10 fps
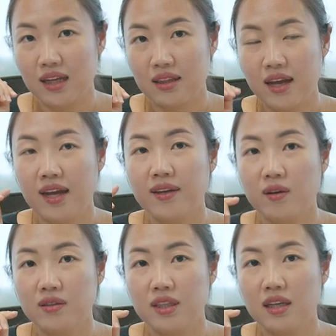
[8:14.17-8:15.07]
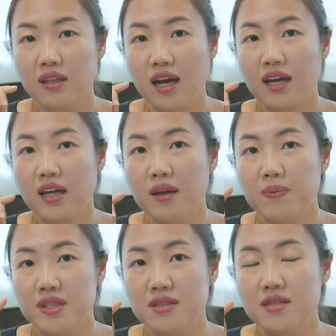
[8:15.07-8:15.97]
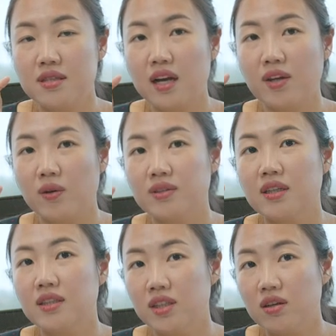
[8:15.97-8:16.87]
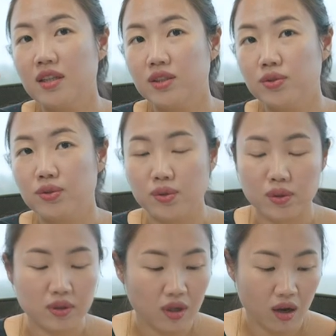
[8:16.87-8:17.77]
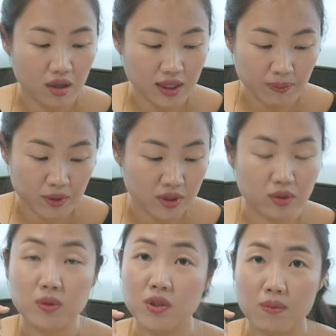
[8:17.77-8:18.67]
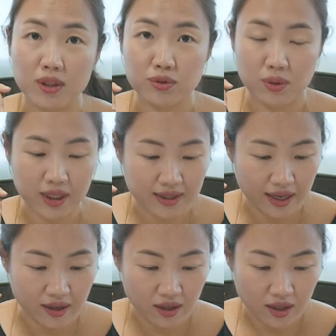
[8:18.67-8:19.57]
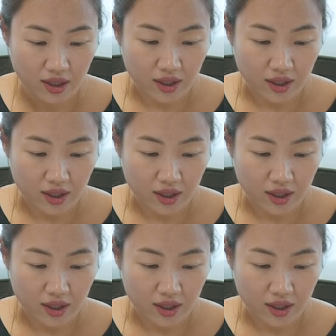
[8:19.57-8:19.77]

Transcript: 나의 경쟁, 나의 비즈니스가 경쟁이 치열하실수록 어, 상표 등록은 정말 중요하세요.